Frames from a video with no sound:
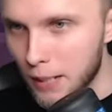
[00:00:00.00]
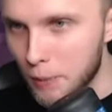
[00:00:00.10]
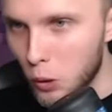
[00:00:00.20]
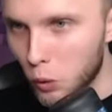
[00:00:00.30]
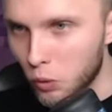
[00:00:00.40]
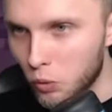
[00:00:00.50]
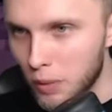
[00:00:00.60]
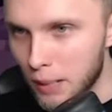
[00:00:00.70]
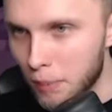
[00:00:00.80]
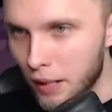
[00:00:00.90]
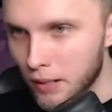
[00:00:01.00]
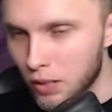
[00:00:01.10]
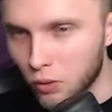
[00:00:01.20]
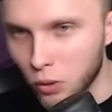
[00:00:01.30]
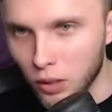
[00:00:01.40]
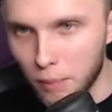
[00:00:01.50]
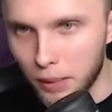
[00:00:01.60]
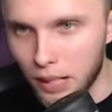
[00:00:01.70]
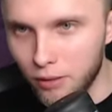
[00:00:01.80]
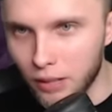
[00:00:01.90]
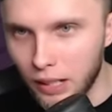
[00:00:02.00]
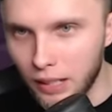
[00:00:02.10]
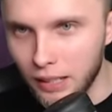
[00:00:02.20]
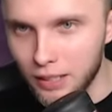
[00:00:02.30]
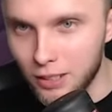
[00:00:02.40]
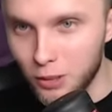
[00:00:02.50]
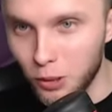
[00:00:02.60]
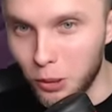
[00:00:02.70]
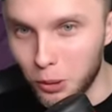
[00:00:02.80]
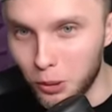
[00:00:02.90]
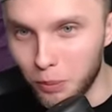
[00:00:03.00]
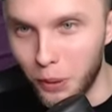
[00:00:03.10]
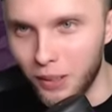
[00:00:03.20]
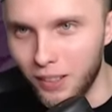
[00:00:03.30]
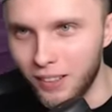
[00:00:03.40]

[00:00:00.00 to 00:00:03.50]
przedmiotów, myle państwo. Naprawdę jest grubo.